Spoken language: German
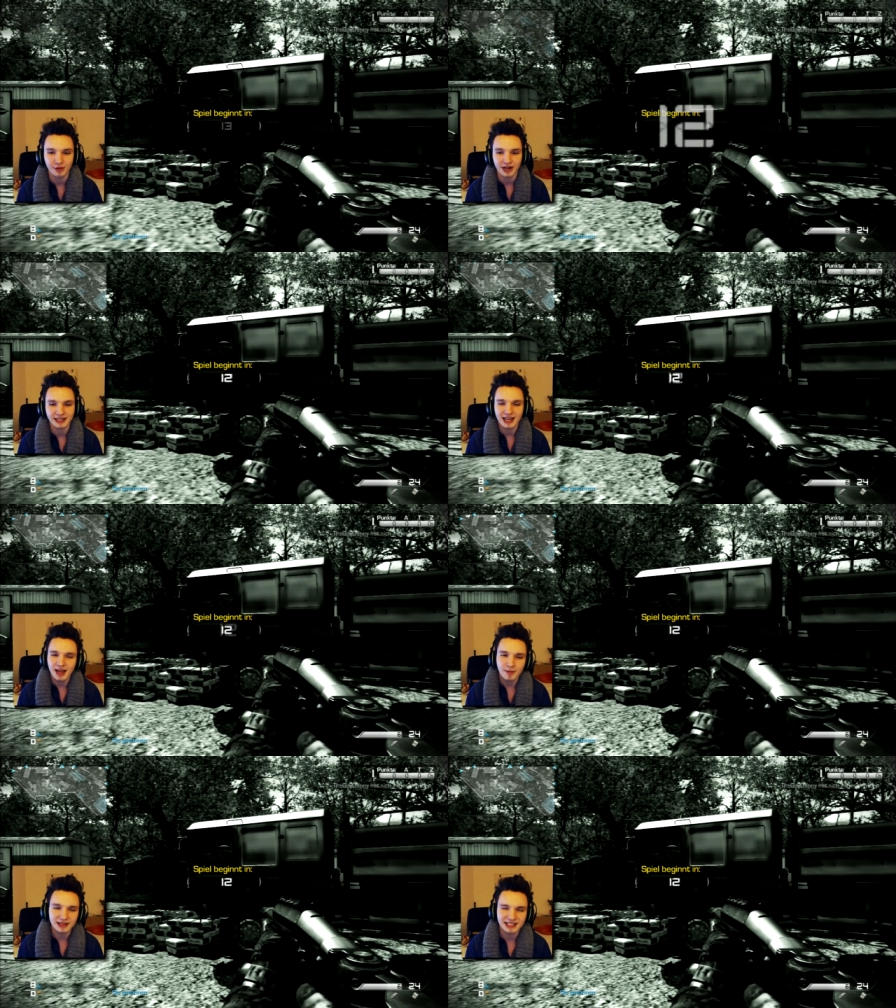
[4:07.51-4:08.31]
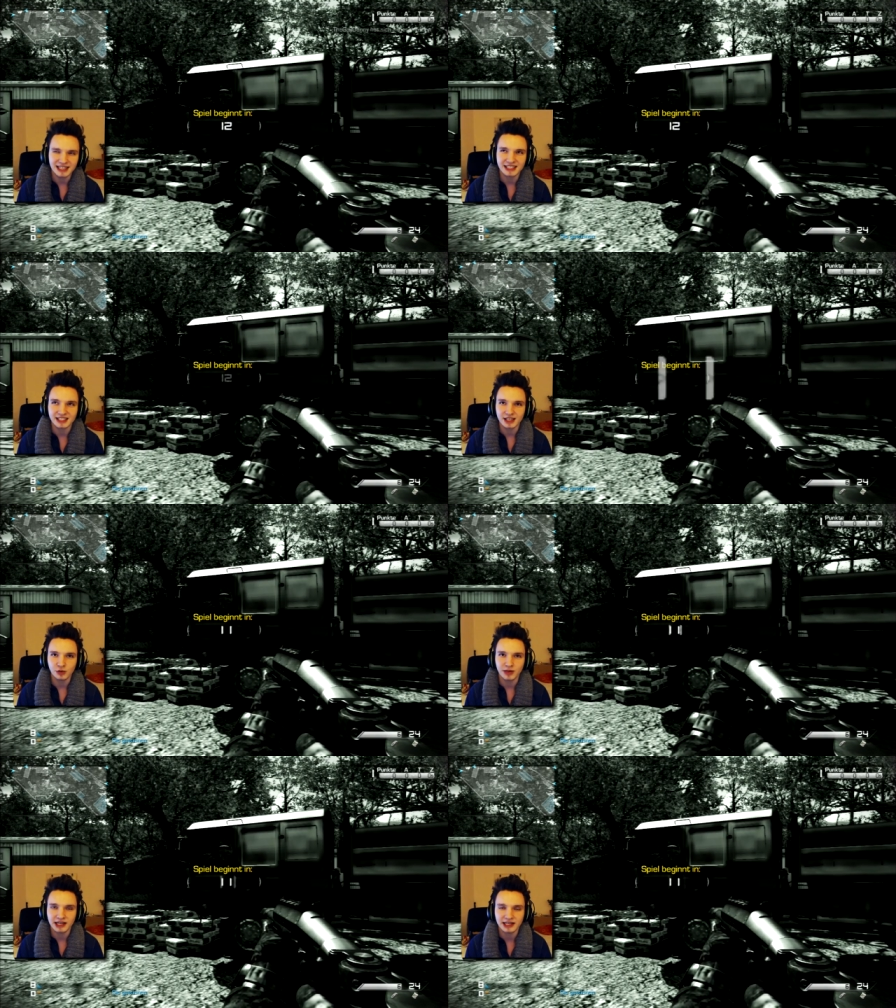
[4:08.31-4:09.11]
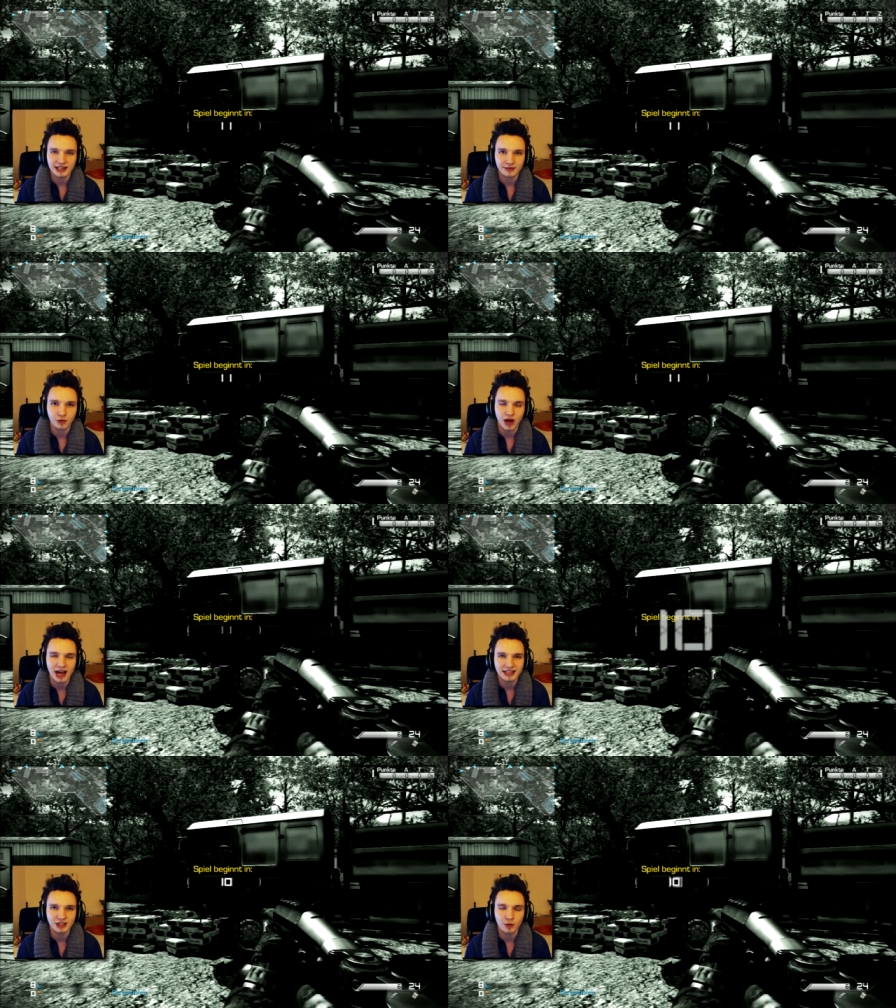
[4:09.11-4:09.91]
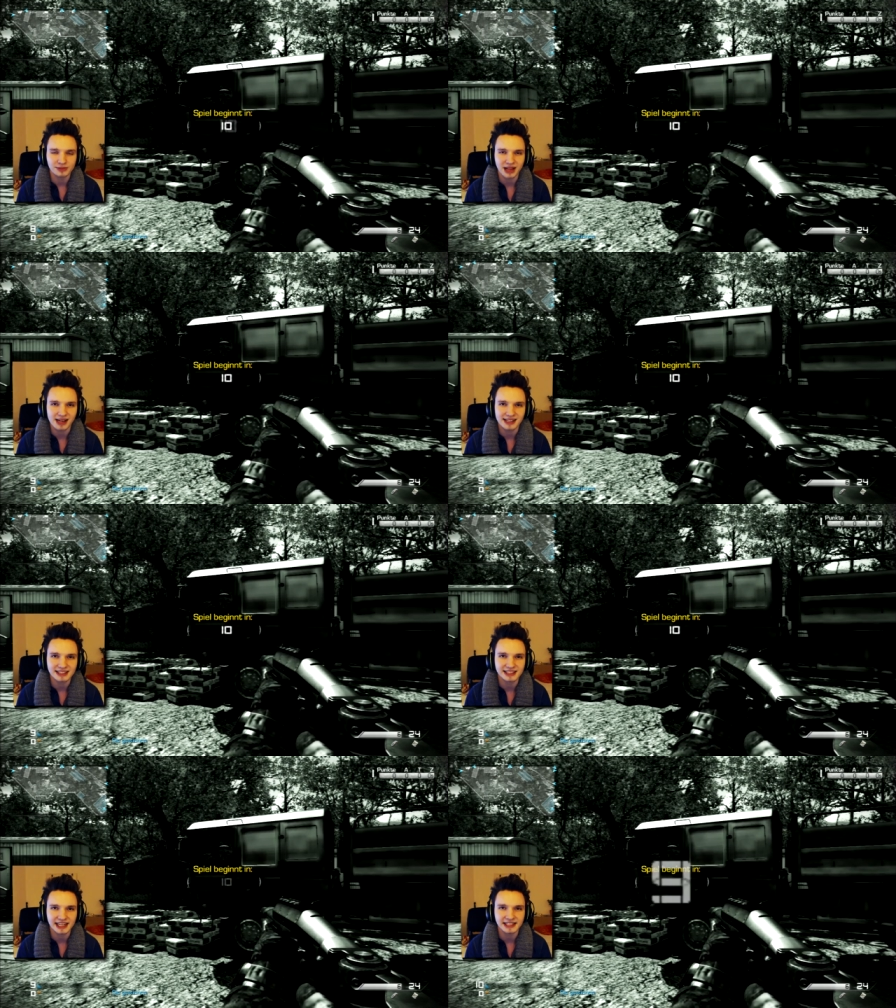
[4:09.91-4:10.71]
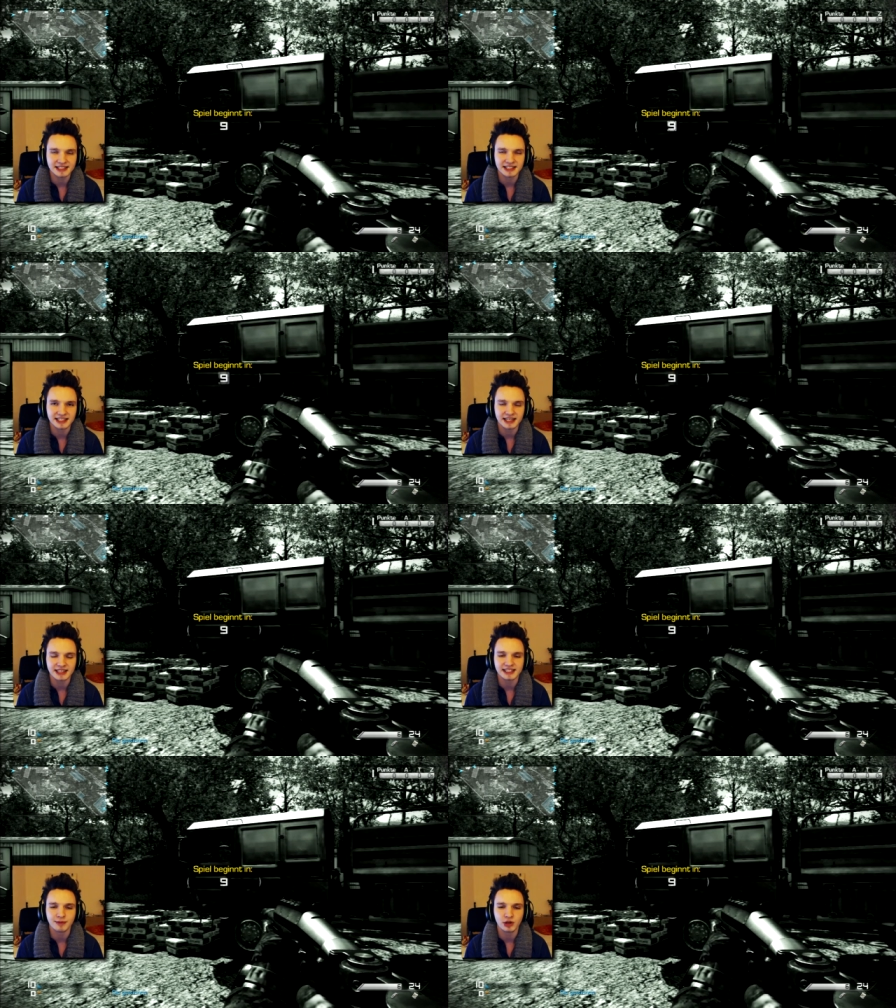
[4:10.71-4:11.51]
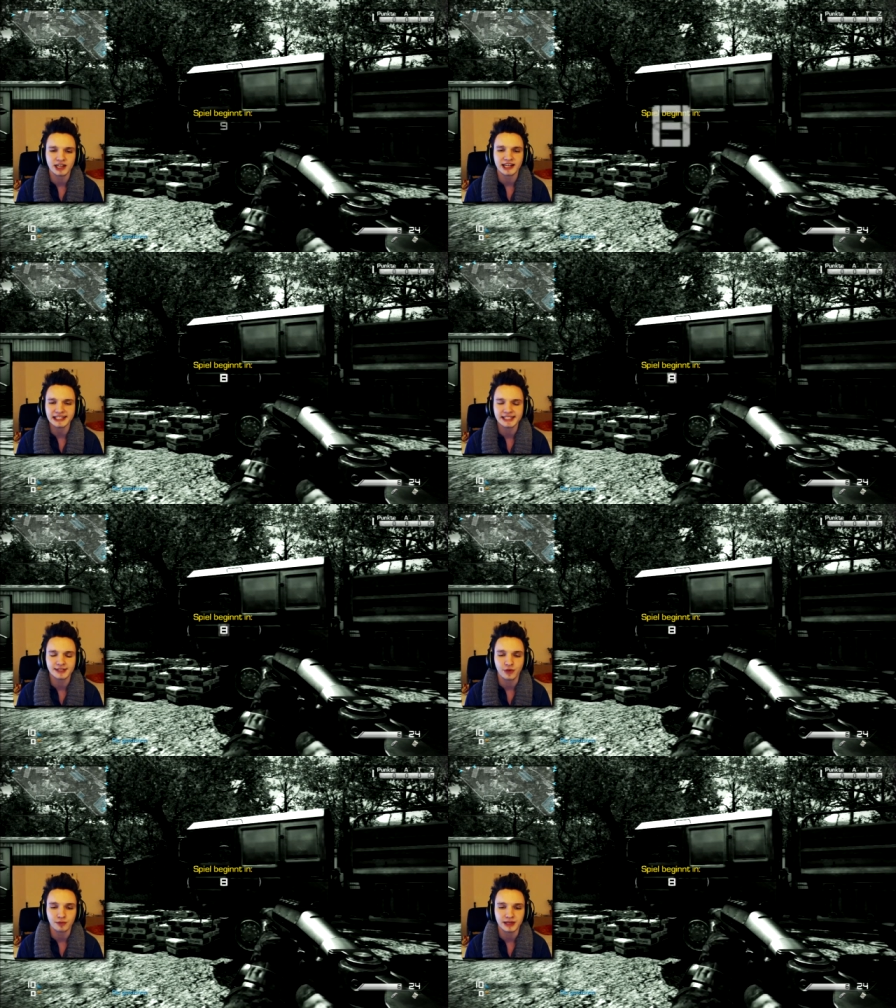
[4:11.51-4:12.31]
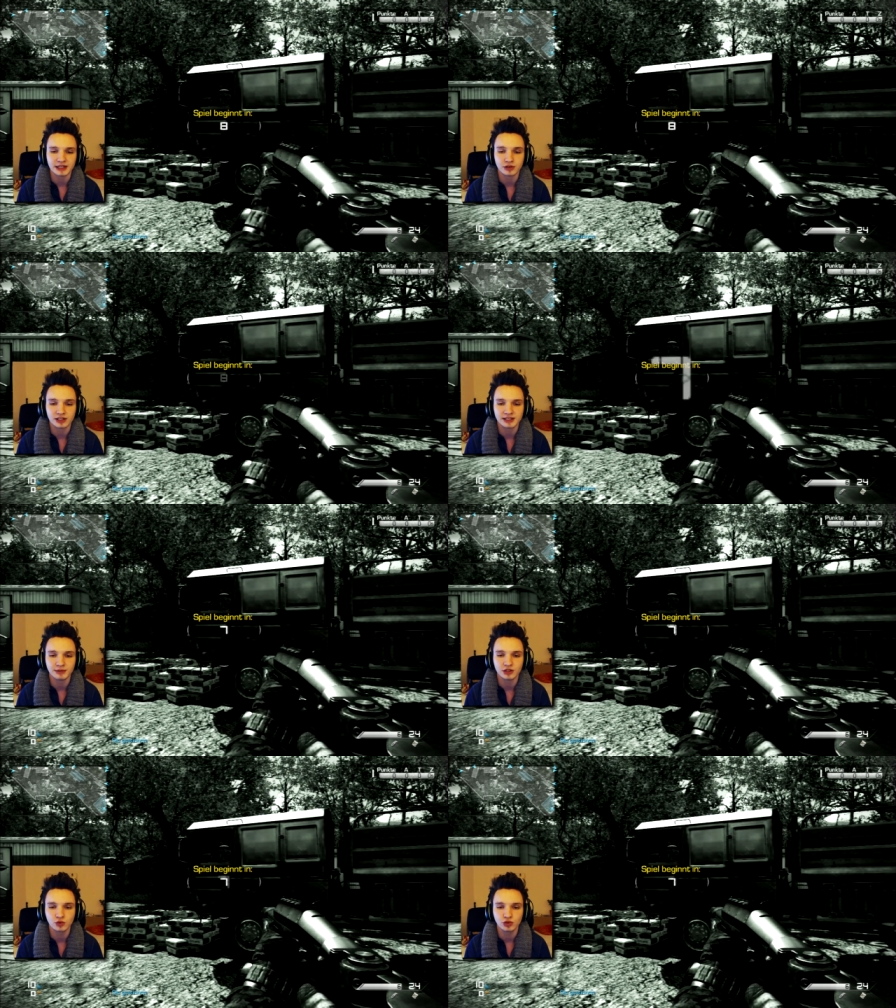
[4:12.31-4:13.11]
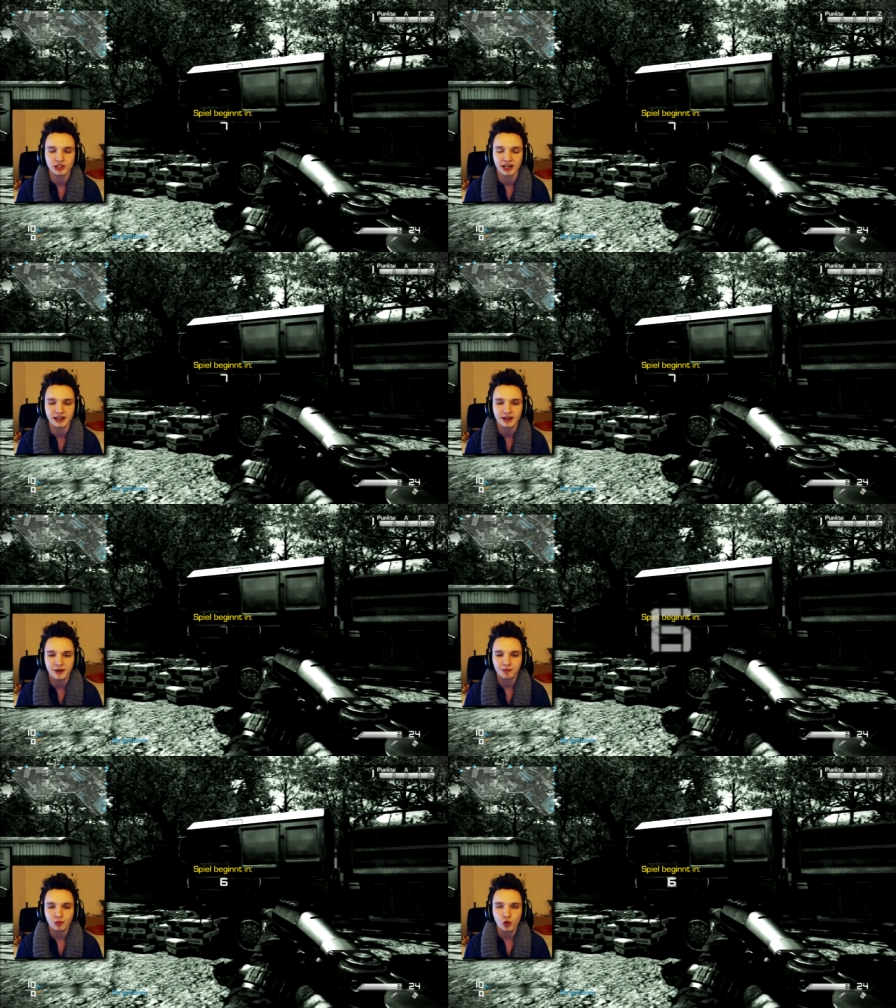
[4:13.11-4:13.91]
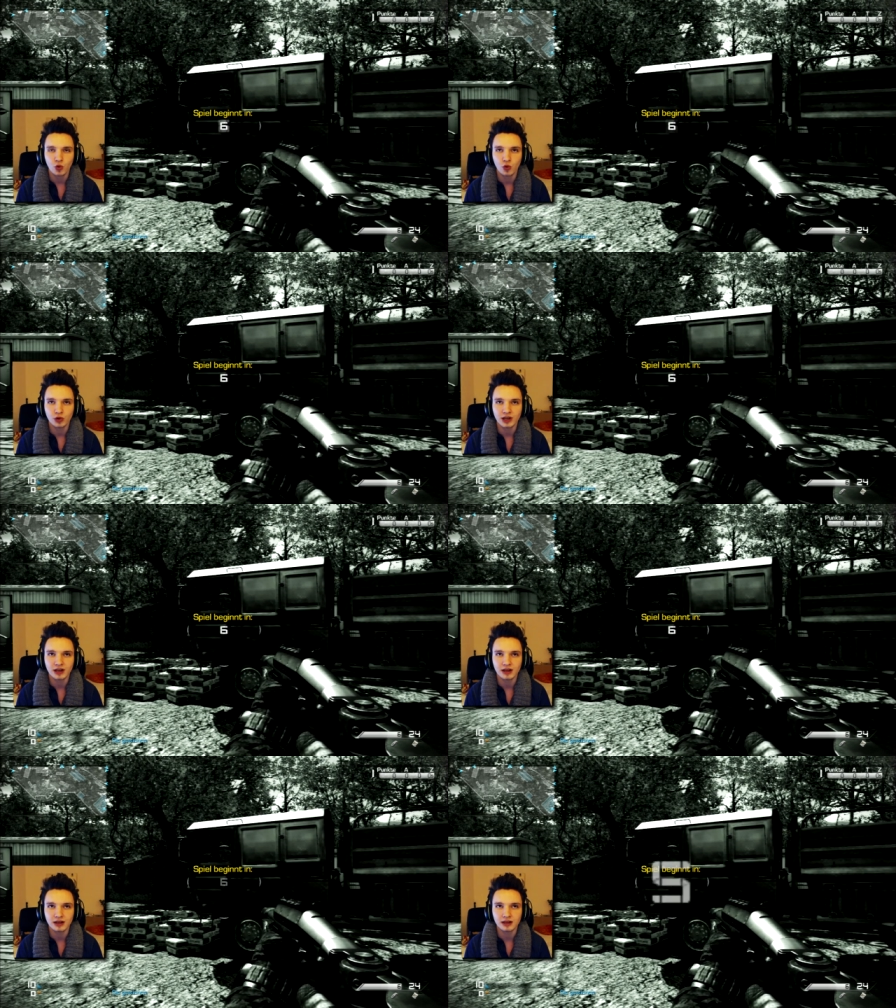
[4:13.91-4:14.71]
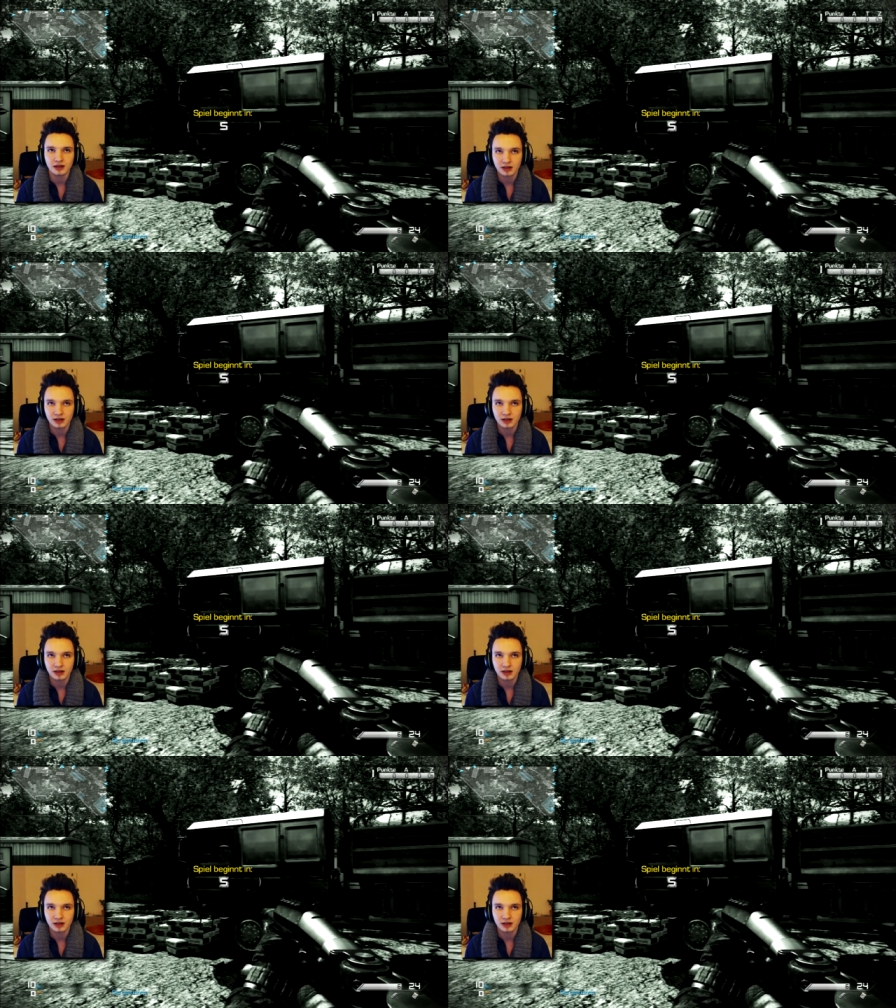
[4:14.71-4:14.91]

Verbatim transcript: Break. Mal sehen, ich äh, überlege gerade, wo... Ich glaube, da ist rechts, äh, das Gebäude rechts von mir, das sollte ziemlich gut sein. Oder...